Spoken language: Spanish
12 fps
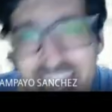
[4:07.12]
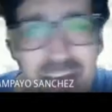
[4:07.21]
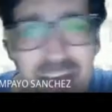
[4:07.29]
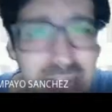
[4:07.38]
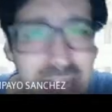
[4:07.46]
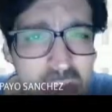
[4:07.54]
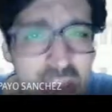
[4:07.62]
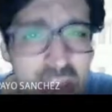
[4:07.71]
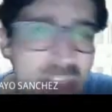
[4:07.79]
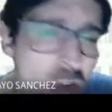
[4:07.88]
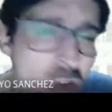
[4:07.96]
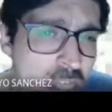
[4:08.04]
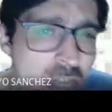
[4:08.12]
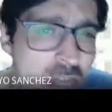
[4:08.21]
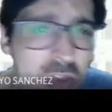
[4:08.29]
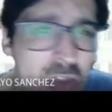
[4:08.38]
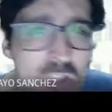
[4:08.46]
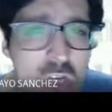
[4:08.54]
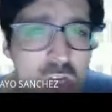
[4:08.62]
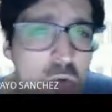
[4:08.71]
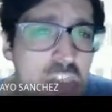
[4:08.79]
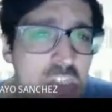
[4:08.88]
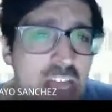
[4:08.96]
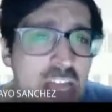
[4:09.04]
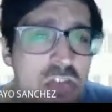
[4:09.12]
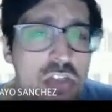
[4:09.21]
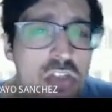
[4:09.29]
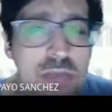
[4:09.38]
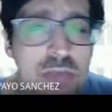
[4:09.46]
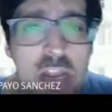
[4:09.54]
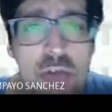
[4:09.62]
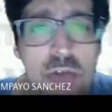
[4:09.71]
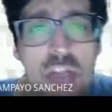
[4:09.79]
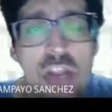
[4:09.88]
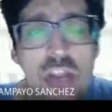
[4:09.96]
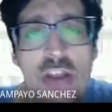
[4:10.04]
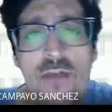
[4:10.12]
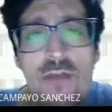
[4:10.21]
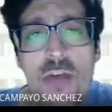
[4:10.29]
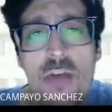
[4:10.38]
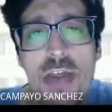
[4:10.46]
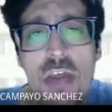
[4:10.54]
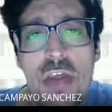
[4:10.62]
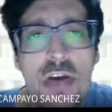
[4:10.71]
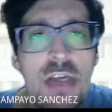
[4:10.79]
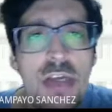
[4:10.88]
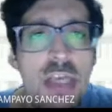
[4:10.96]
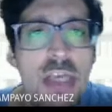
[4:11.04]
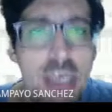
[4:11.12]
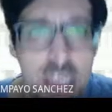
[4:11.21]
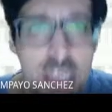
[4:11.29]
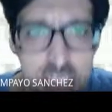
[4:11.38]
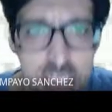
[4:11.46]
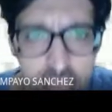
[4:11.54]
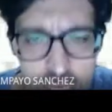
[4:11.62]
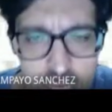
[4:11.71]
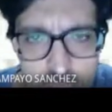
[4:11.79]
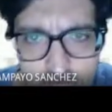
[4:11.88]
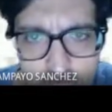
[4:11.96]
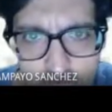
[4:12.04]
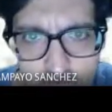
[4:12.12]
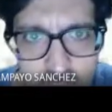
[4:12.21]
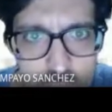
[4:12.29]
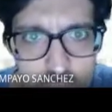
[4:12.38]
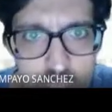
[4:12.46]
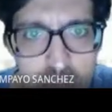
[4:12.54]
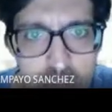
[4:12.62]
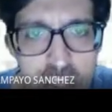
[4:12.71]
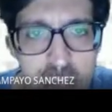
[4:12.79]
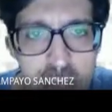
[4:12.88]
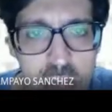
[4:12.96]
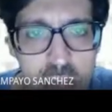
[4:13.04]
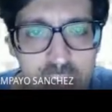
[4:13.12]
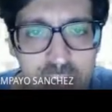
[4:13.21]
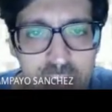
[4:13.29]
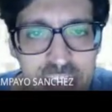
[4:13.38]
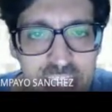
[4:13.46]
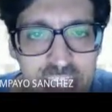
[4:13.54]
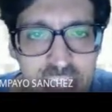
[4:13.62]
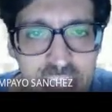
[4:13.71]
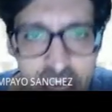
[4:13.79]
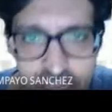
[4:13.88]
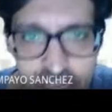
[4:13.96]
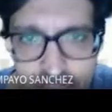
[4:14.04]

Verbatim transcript: mayoría de los individuos encuestados han obtenido la información, en este caso para su desplazamiento a través de Internet.